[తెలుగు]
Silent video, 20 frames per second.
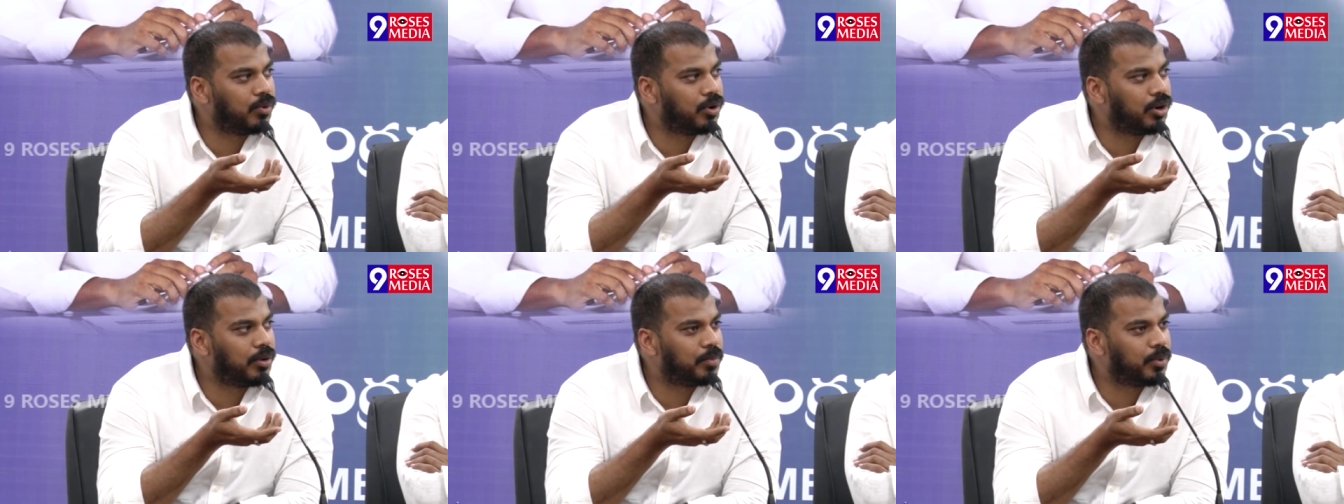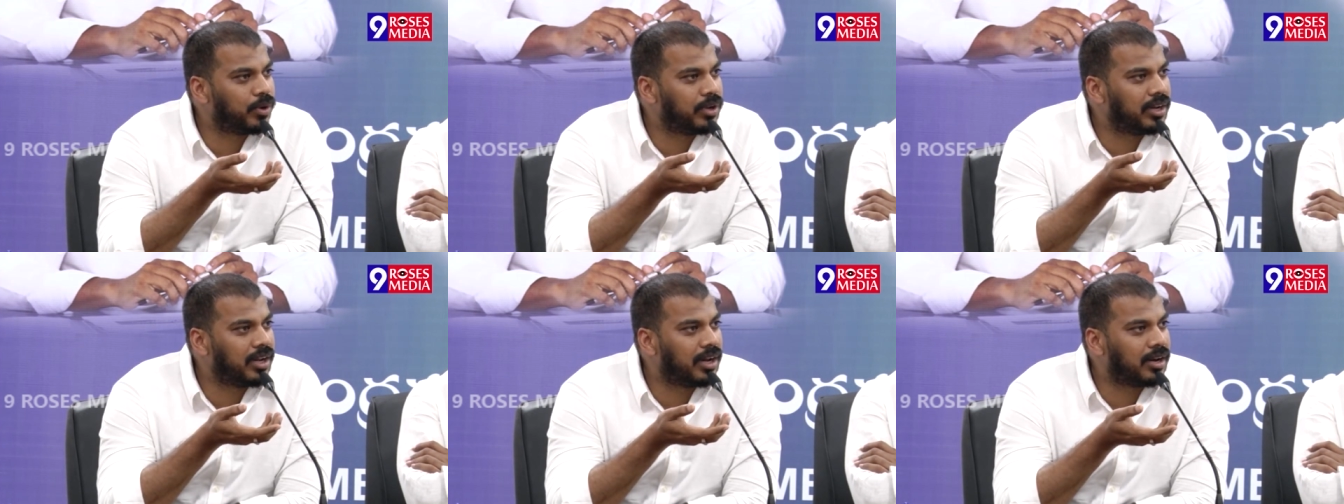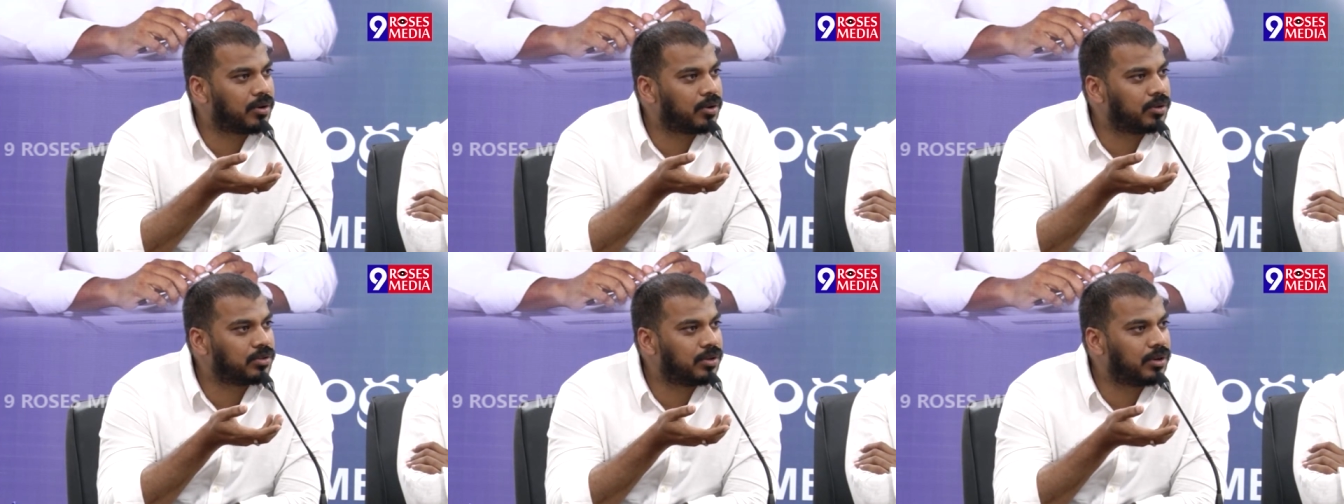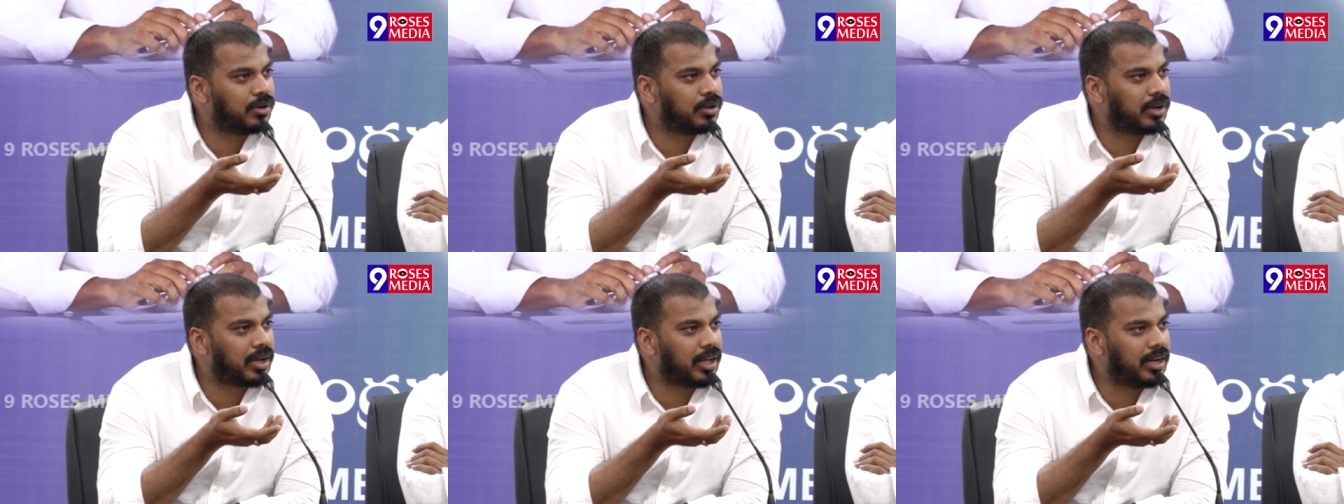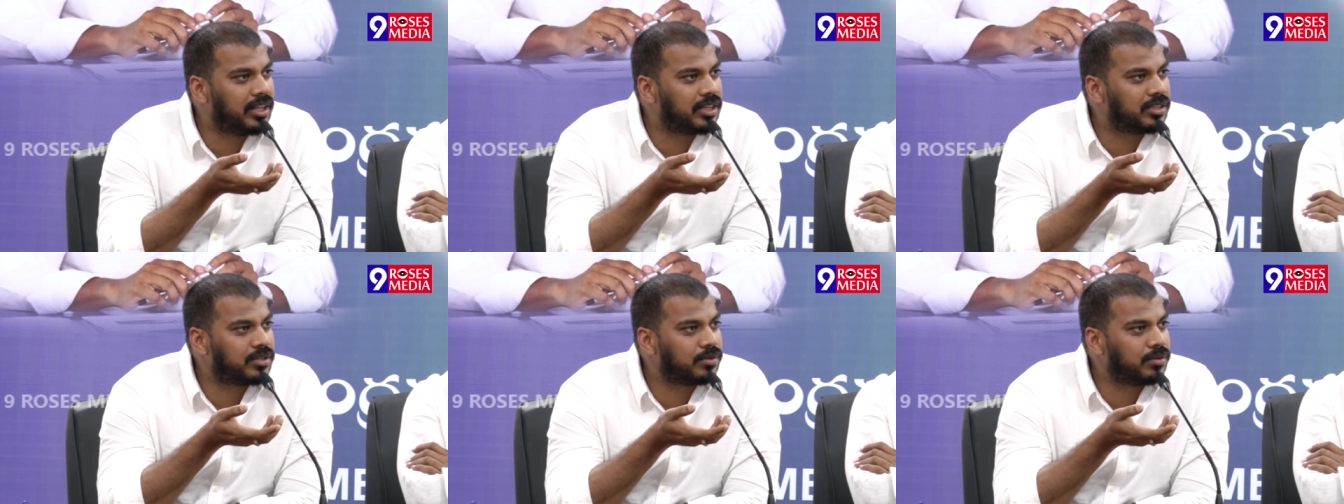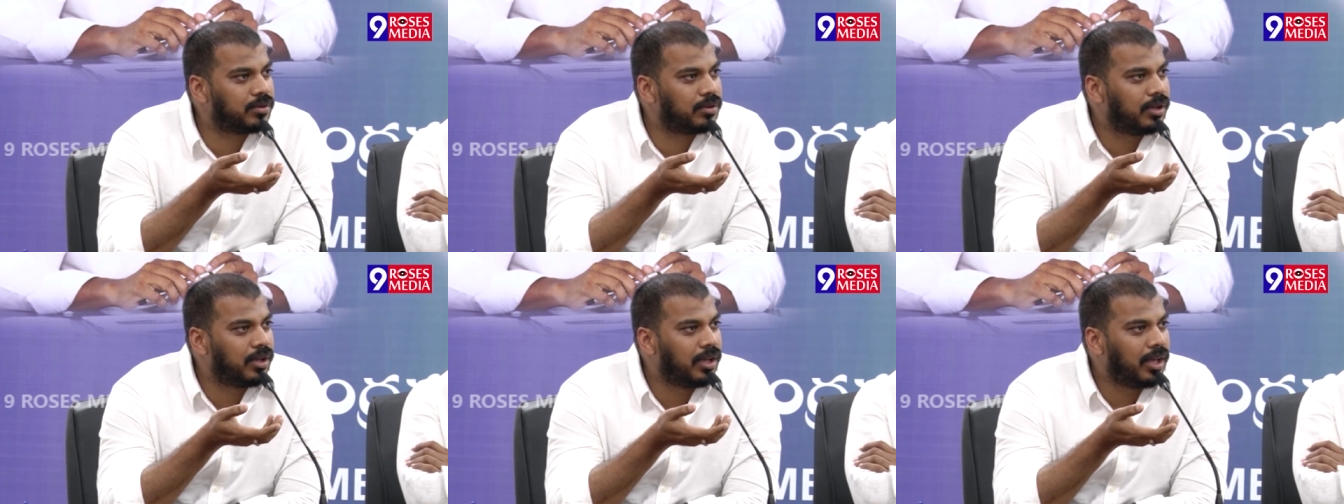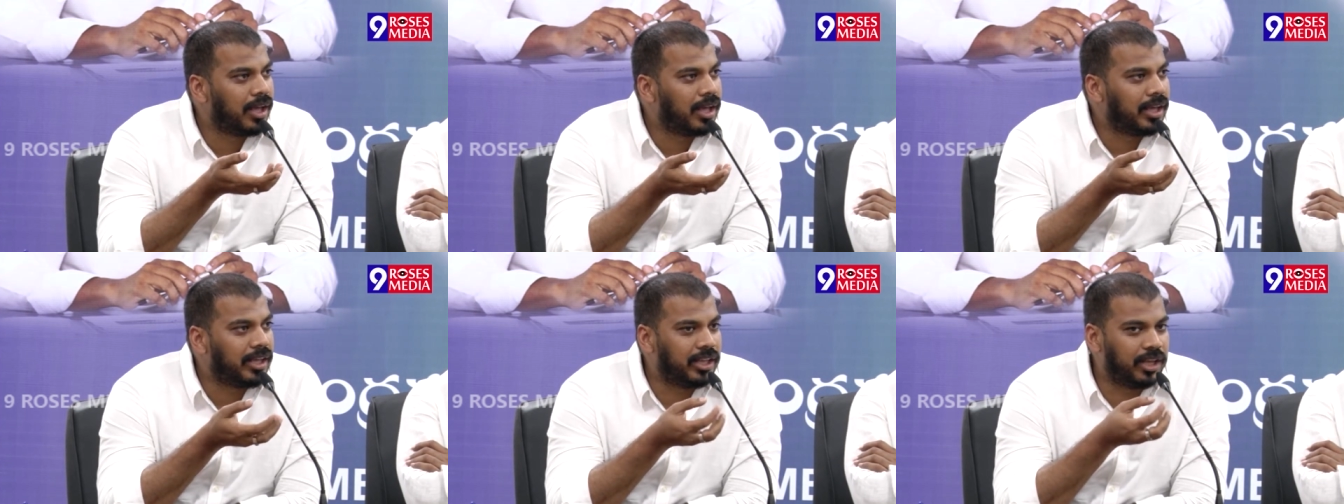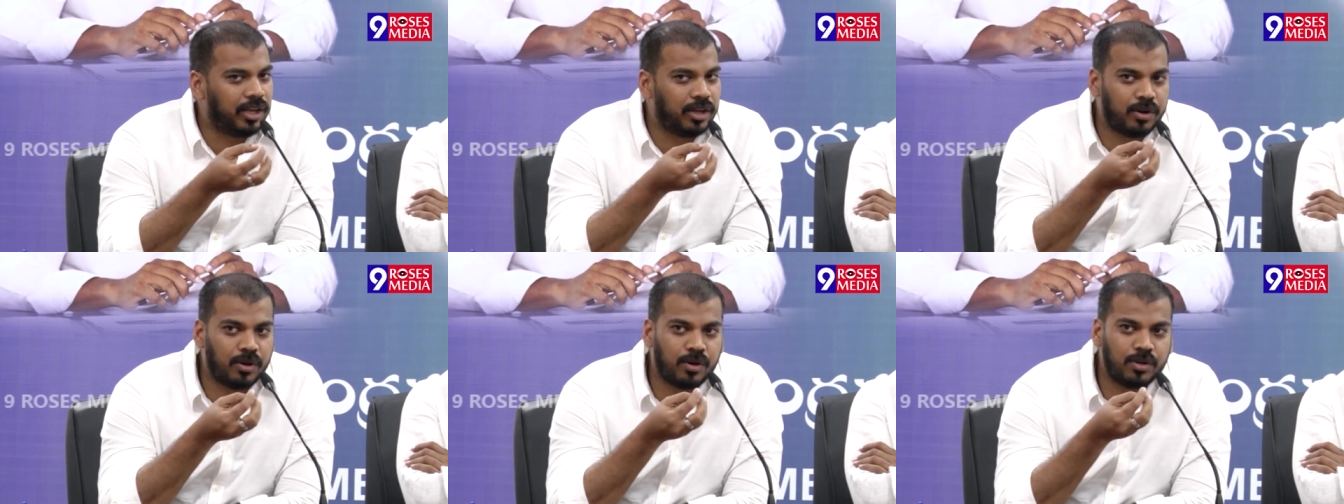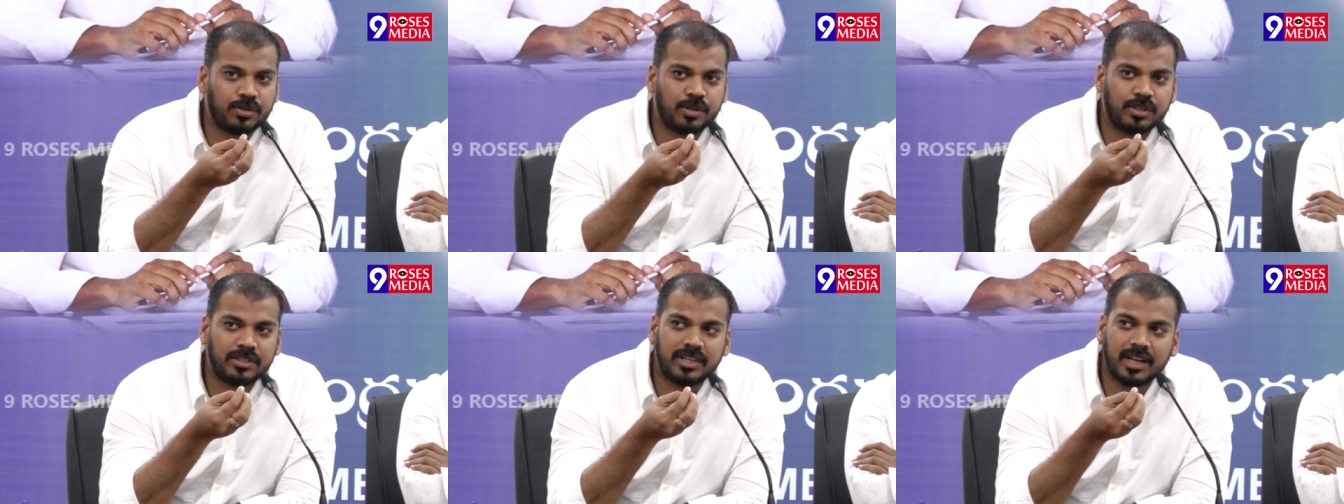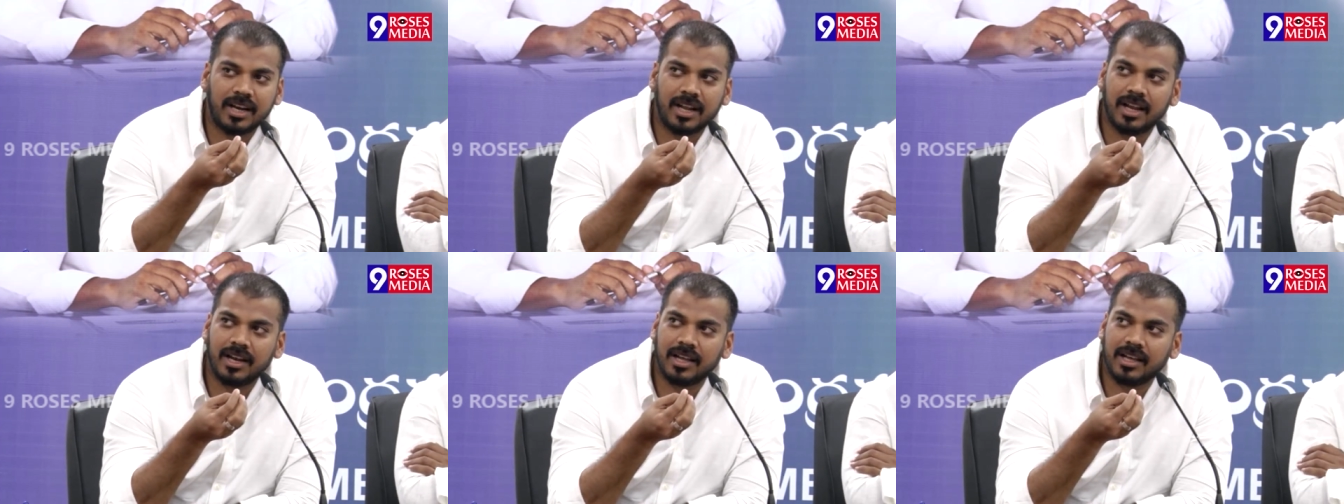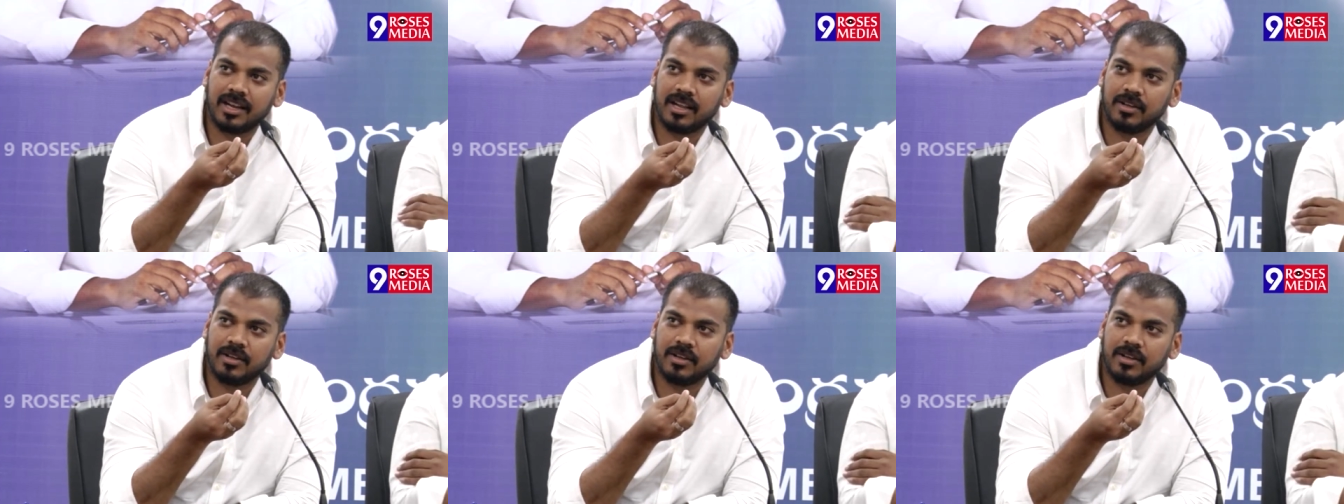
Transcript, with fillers: ఓడిపోయి నెల రోజుల్లో కనీసం ఏ రోజు జనాలకి